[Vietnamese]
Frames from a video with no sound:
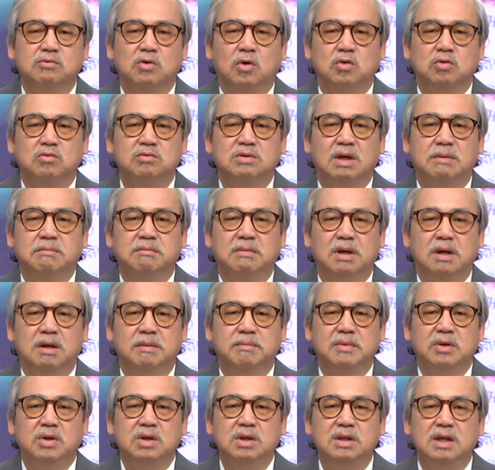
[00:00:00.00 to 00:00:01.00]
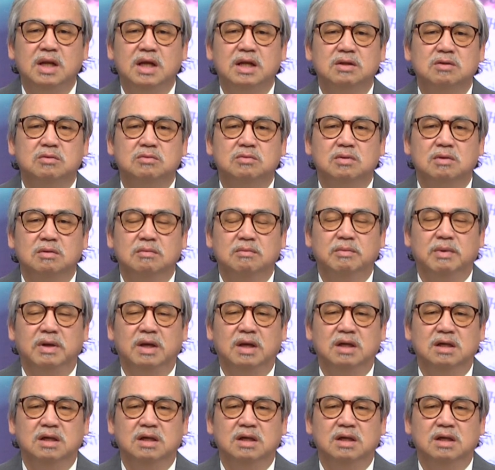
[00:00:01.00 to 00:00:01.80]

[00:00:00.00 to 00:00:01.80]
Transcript: rồi chúng ta mở máy hít lên người,